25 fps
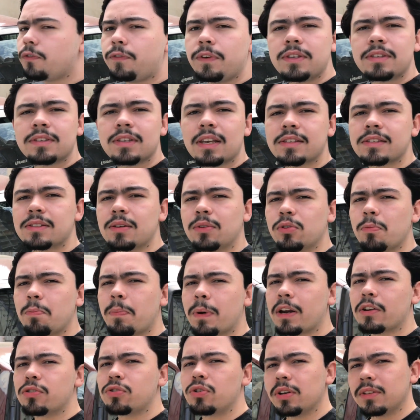fixação do
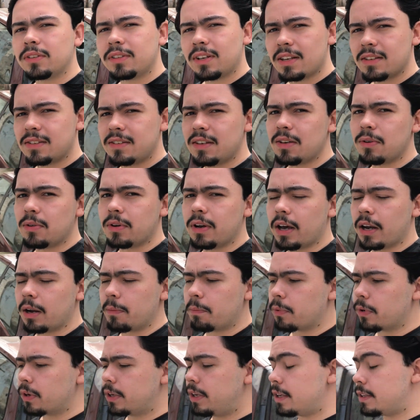para-choque traseiro, cara,
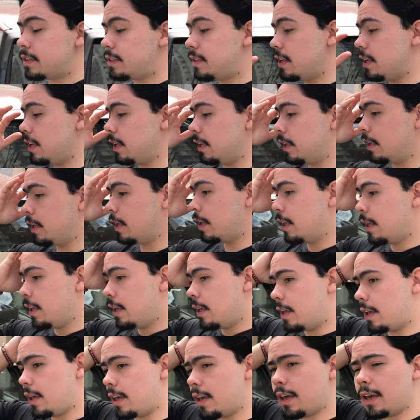porque assim.
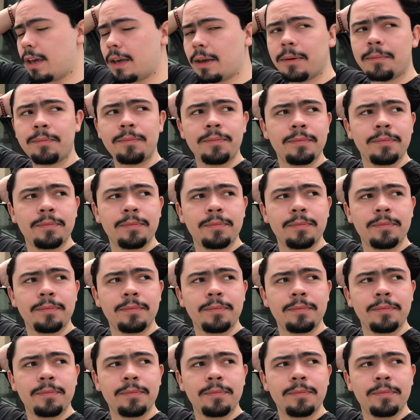É.